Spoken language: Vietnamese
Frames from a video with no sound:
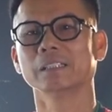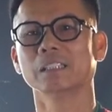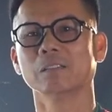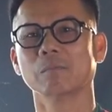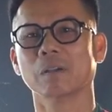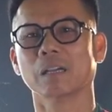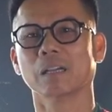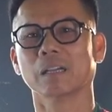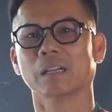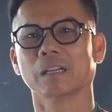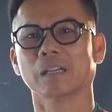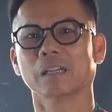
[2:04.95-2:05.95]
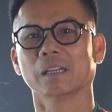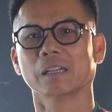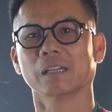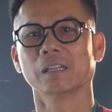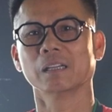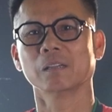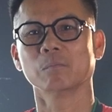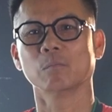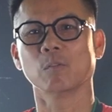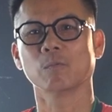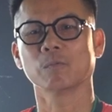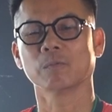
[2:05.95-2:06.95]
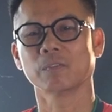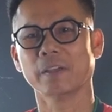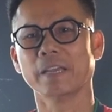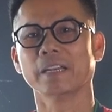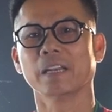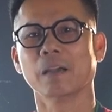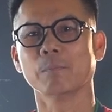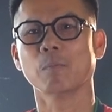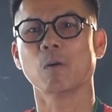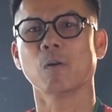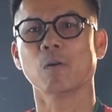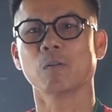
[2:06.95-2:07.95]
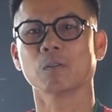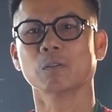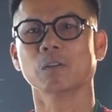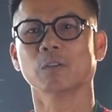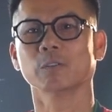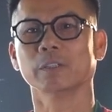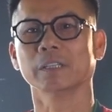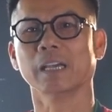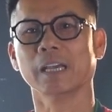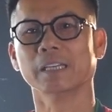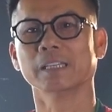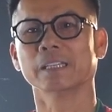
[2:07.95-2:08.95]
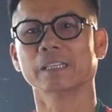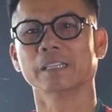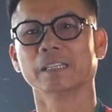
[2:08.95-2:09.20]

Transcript: Nhưng mà một fan hâm mộ của đội tuyển Anh,